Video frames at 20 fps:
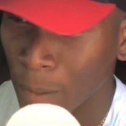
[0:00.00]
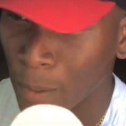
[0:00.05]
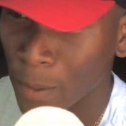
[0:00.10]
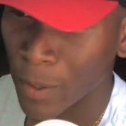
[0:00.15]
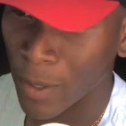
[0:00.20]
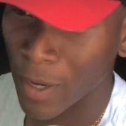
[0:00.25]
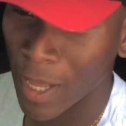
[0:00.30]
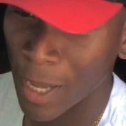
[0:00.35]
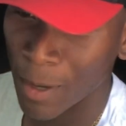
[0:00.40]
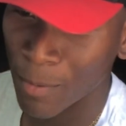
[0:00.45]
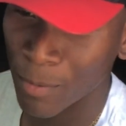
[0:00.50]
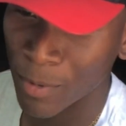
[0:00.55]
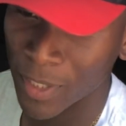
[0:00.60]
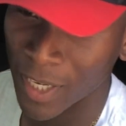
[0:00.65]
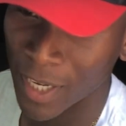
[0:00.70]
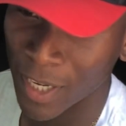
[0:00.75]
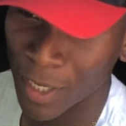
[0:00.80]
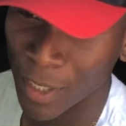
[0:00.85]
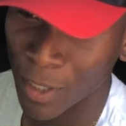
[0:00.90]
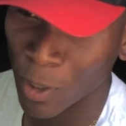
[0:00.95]
No, nada, muy
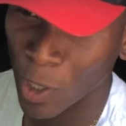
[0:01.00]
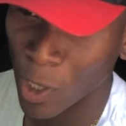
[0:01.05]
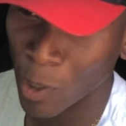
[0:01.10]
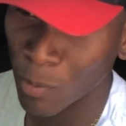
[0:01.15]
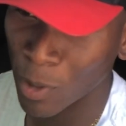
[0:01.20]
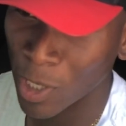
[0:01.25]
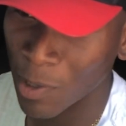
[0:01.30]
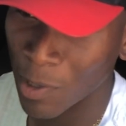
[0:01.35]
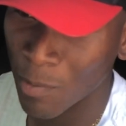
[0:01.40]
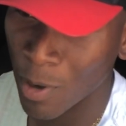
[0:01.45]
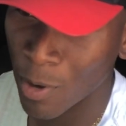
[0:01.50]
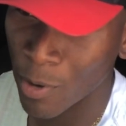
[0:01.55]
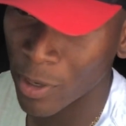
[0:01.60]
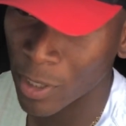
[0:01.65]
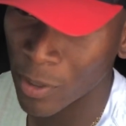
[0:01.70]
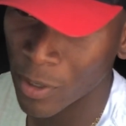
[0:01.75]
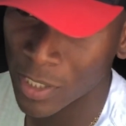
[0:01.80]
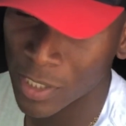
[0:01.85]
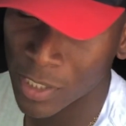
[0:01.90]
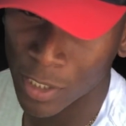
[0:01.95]
tranquilo, como lo hemos
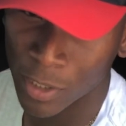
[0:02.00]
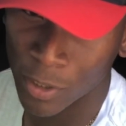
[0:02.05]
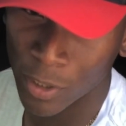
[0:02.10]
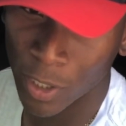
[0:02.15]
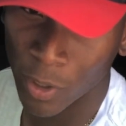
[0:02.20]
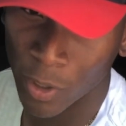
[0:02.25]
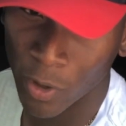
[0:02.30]
venido haciendo de